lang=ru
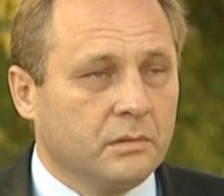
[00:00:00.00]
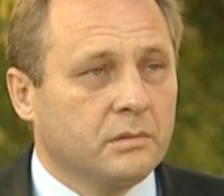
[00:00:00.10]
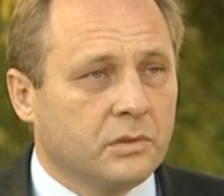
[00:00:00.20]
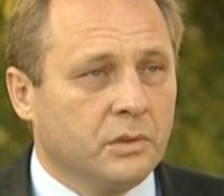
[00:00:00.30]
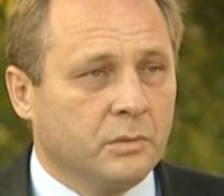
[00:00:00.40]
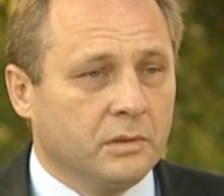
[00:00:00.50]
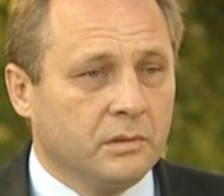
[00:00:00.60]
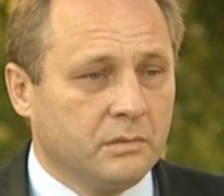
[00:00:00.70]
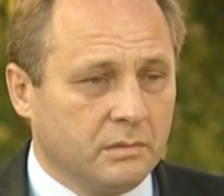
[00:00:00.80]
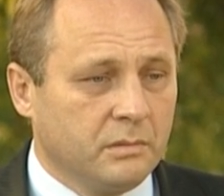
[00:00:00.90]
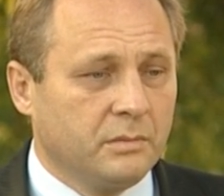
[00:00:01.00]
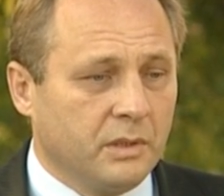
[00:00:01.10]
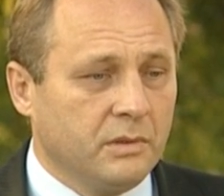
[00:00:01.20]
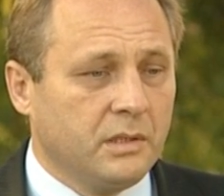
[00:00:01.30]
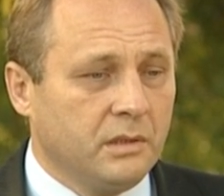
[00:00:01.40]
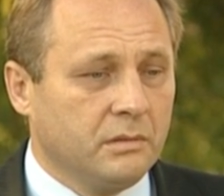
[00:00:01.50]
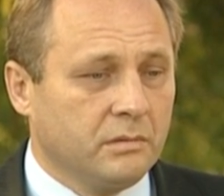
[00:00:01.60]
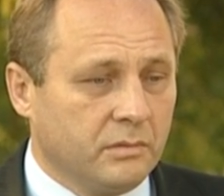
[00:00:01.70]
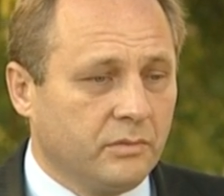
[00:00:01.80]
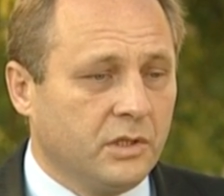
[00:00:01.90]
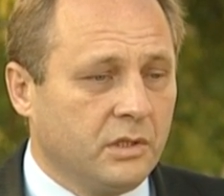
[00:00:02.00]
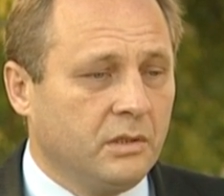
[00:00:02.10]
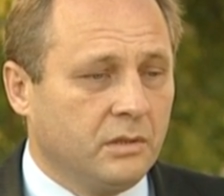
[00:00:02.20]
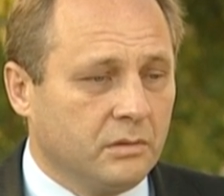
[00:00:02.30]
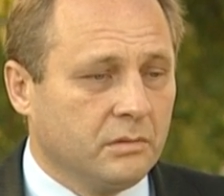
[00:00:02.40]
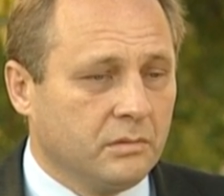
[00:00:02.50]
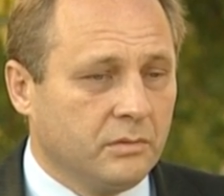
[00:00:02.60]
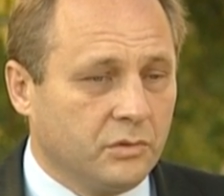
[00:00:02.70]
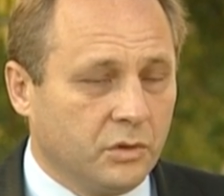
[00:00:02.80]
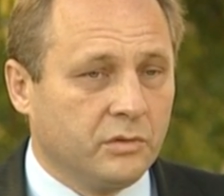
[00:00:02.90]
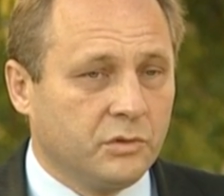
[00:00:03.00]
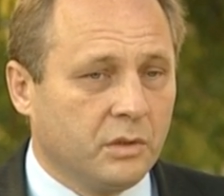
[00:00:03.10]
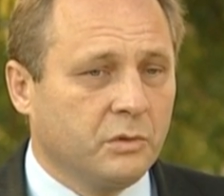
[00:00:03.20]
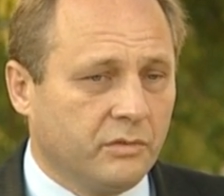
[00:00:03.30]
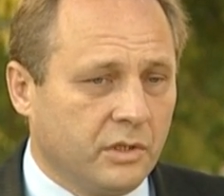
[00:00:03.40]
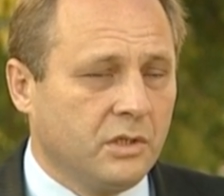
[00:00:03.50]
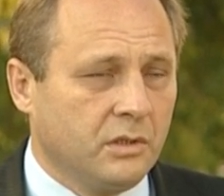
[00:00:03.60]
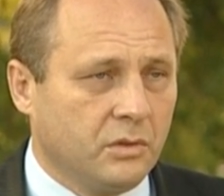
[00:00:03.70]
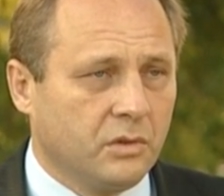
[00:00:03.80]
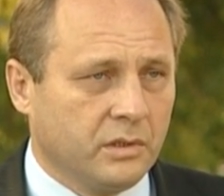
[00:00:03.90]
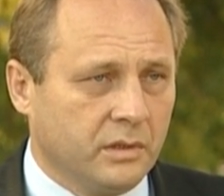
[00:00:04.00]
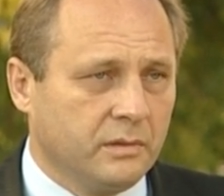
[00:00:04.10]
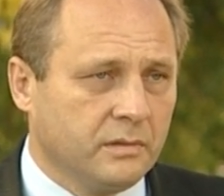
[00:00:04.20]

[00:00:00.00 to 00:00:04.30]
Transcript: чтобы провести в течение, всю, всю работу в течение трех дней.